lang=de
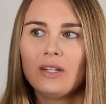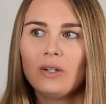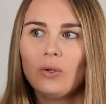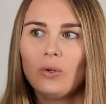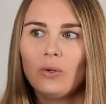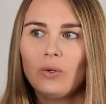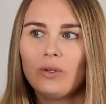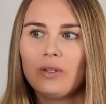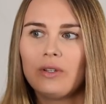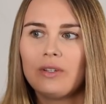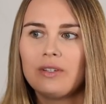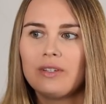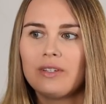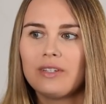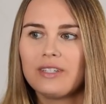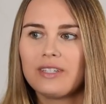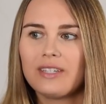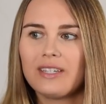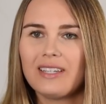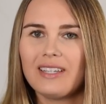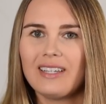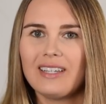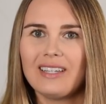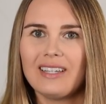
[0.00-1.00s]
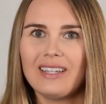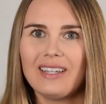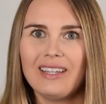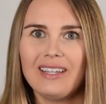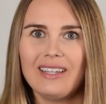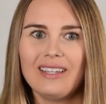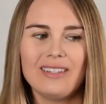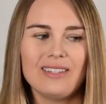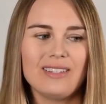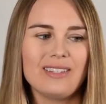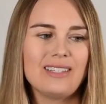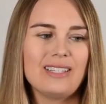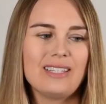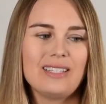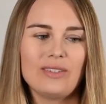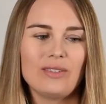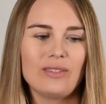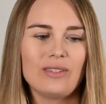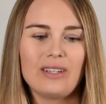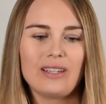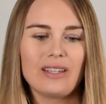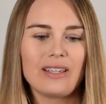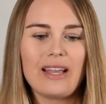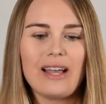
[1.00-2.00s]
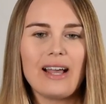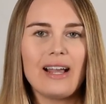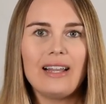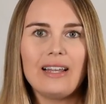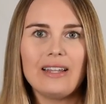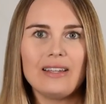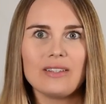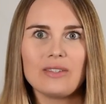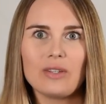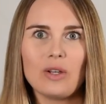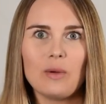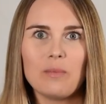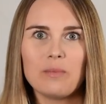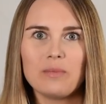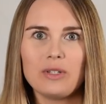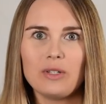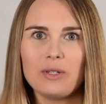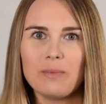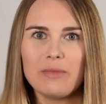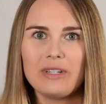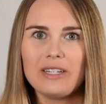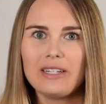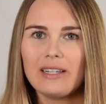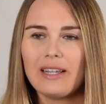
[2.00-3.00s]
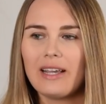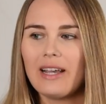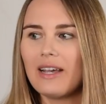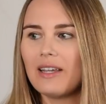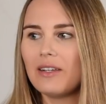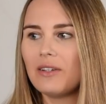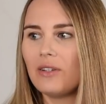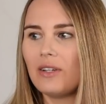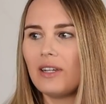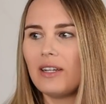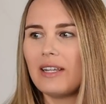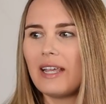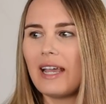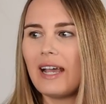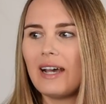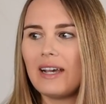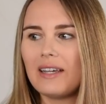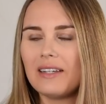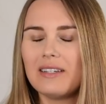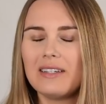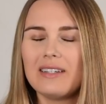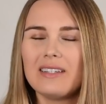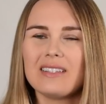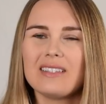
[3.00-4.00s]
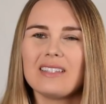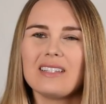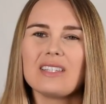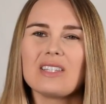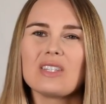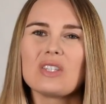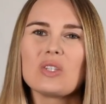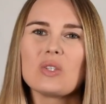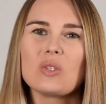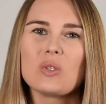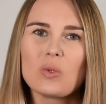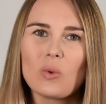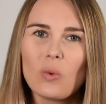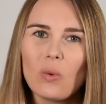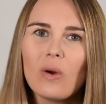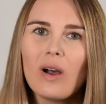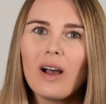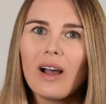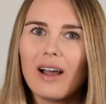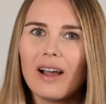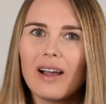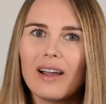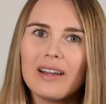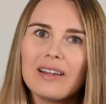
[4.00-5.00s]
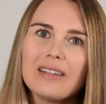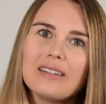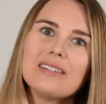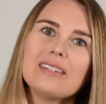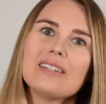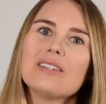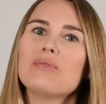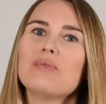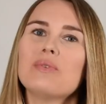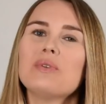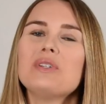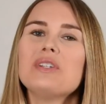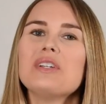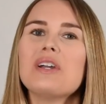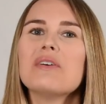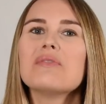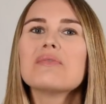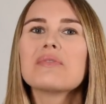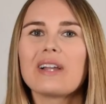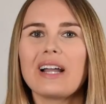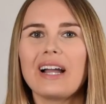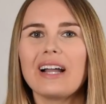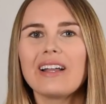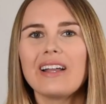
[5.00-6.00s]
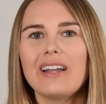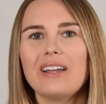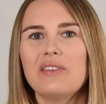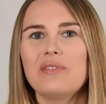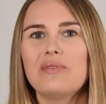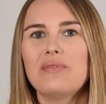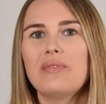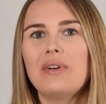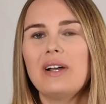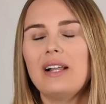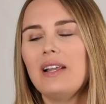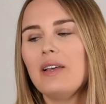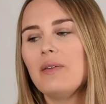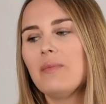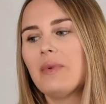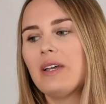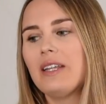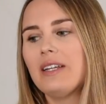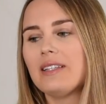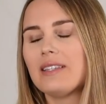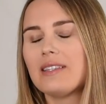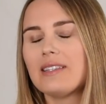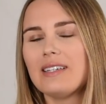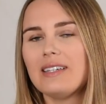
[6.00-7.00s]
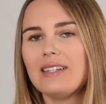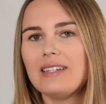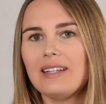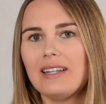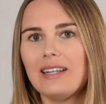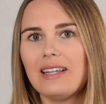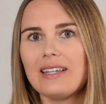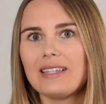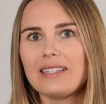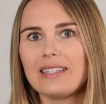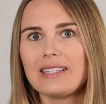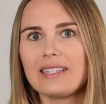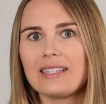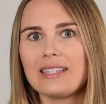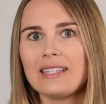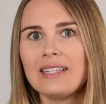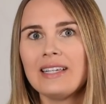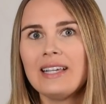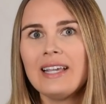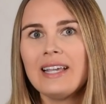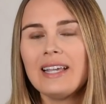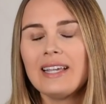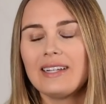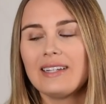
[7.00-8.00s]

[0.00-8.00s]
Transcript: Und ist egal, also ob die mittelharte oder die harte, die sind so hart, ich würde die auf gar keinen Fall an meine Zähne lassen.